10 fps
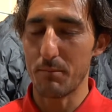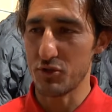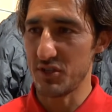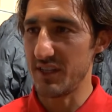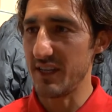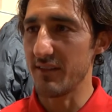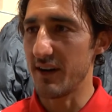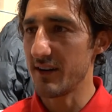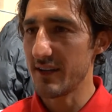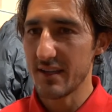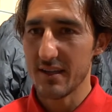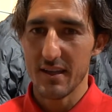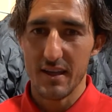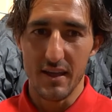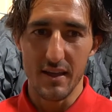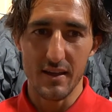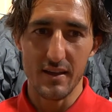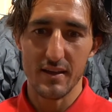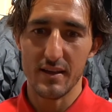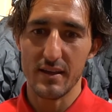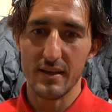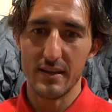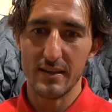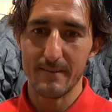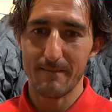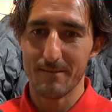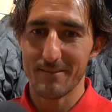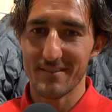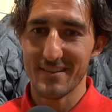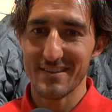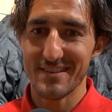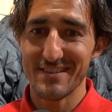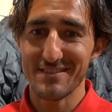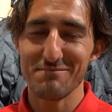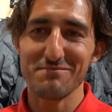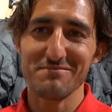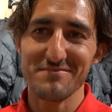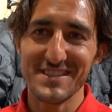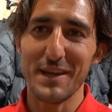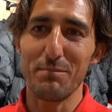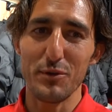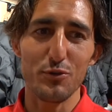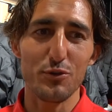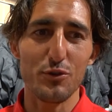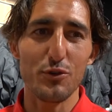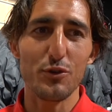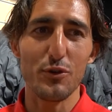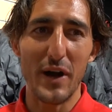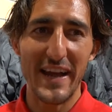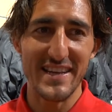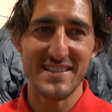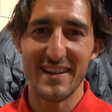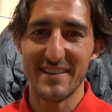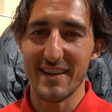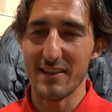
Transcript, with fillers: positiva. Eh, sei più? Sei più anche sette in